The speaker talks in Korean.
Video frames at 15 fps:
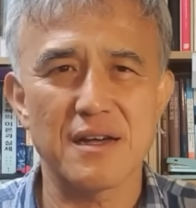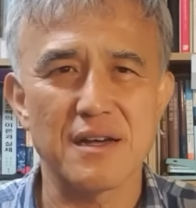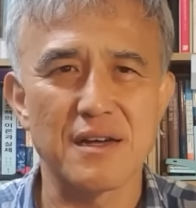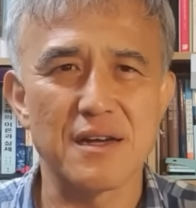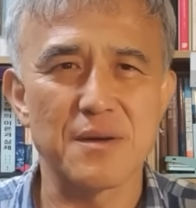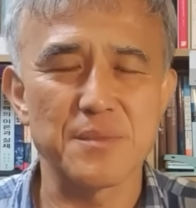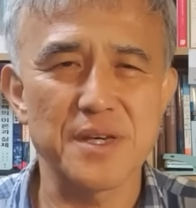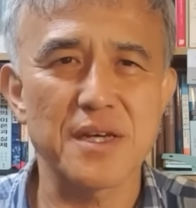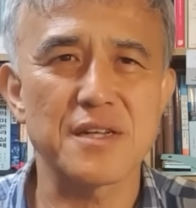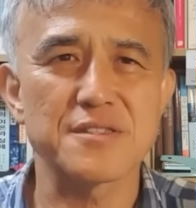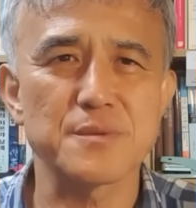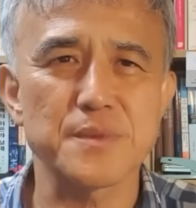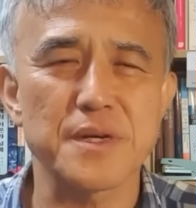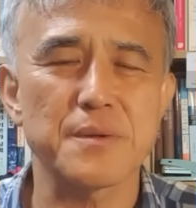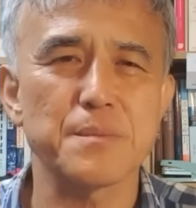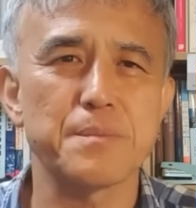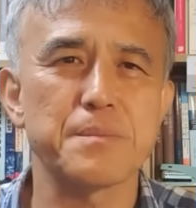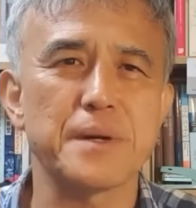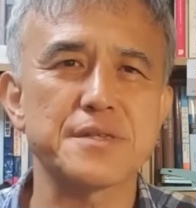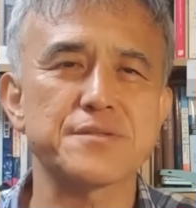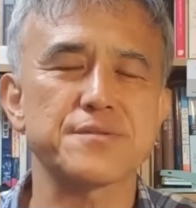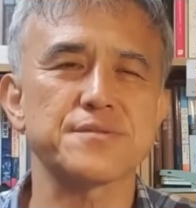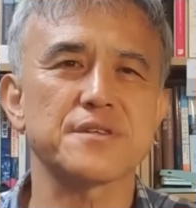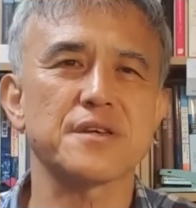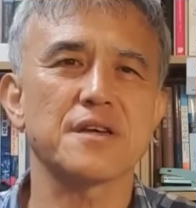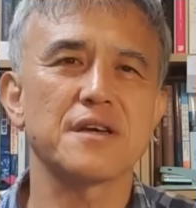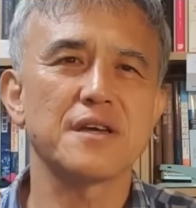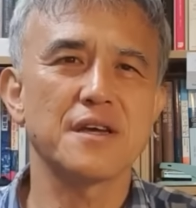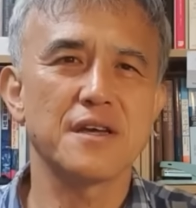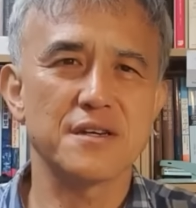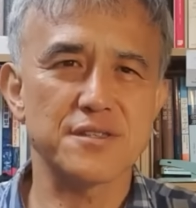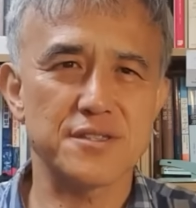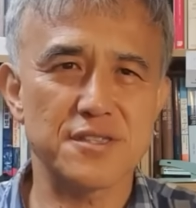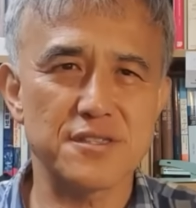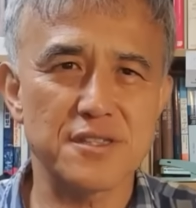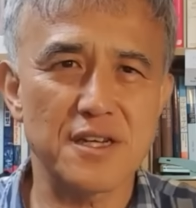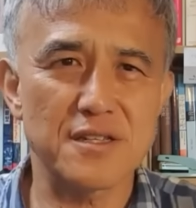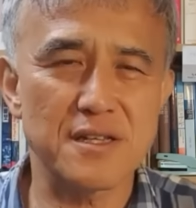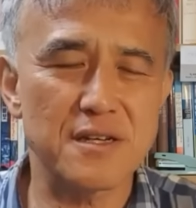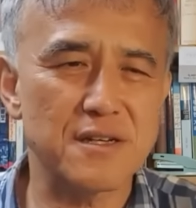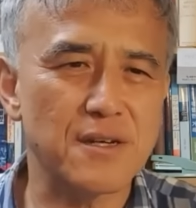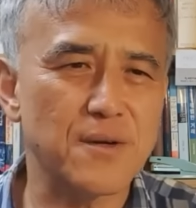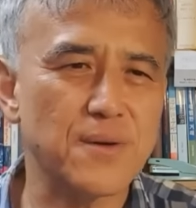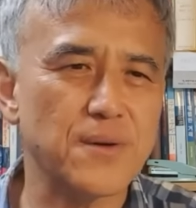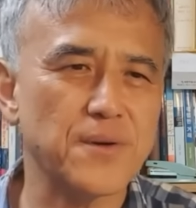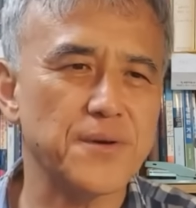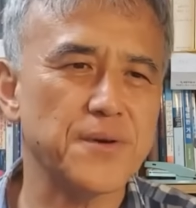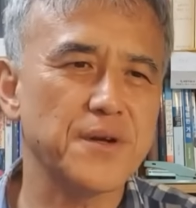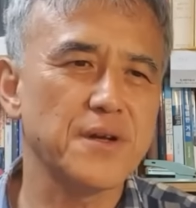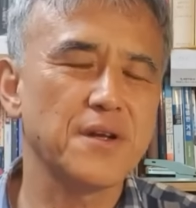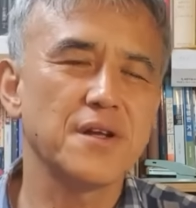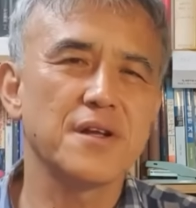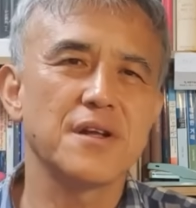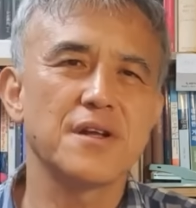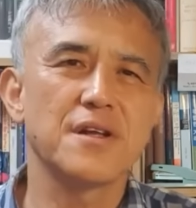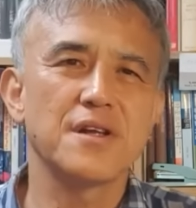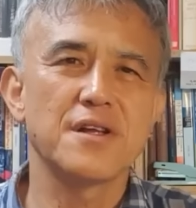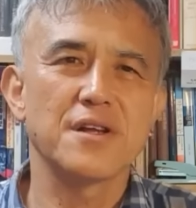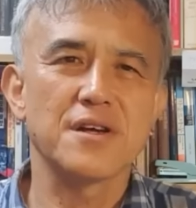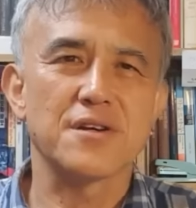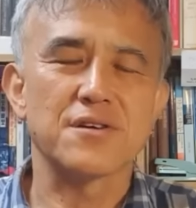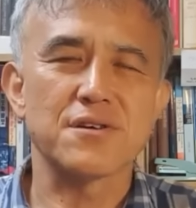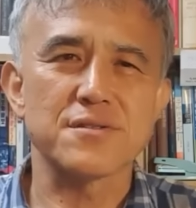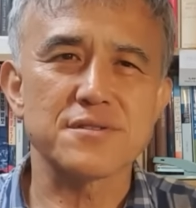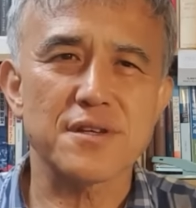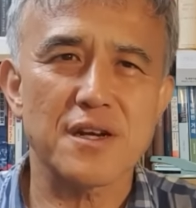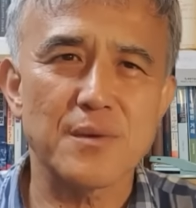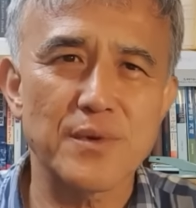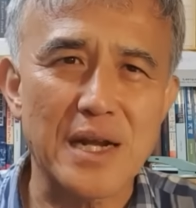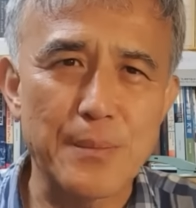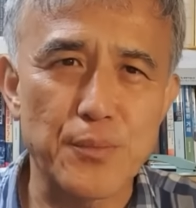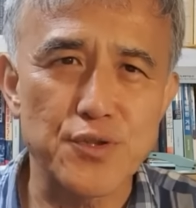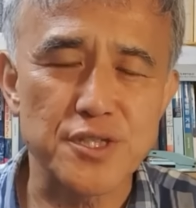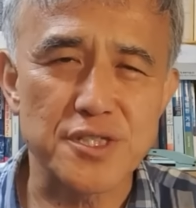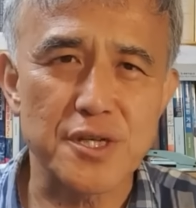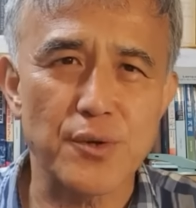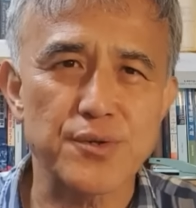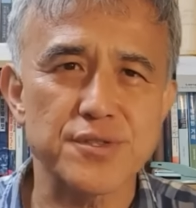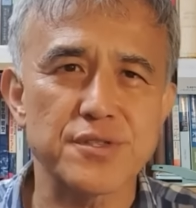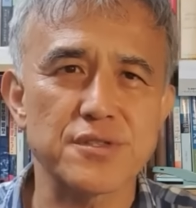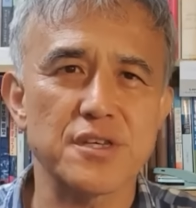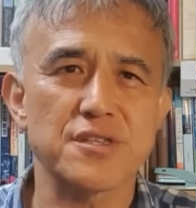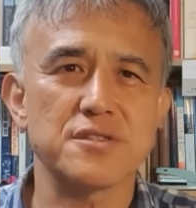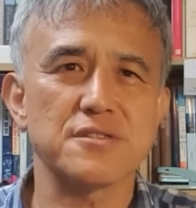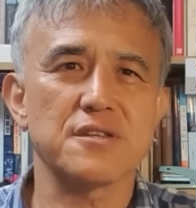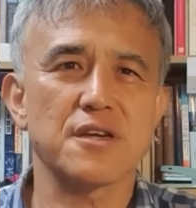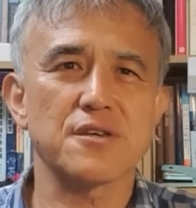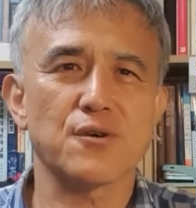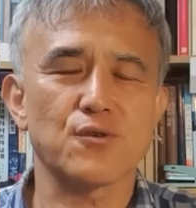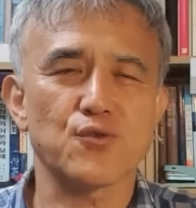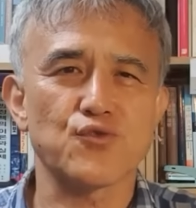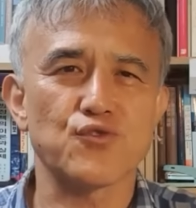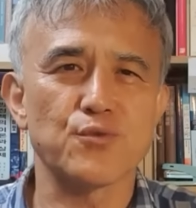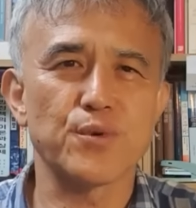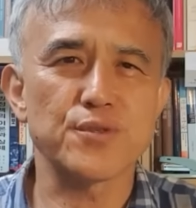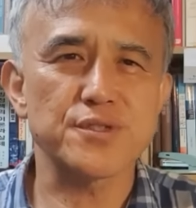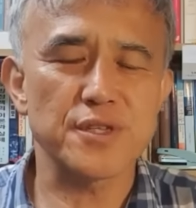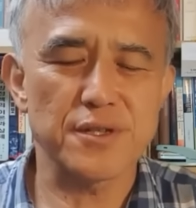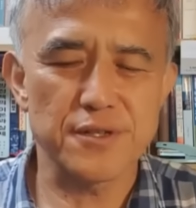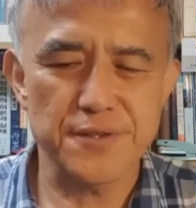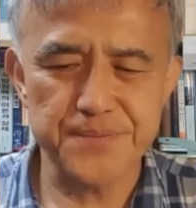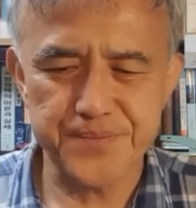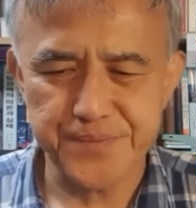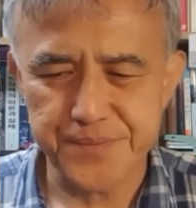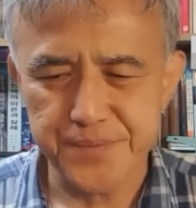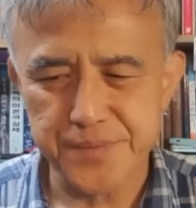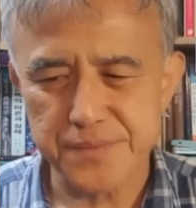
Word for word: 아, 미안하지만 갔었는데 지지한다 그랬고 그런 사람을 안보실장으로 쓴 게 시작이었고 두 번째는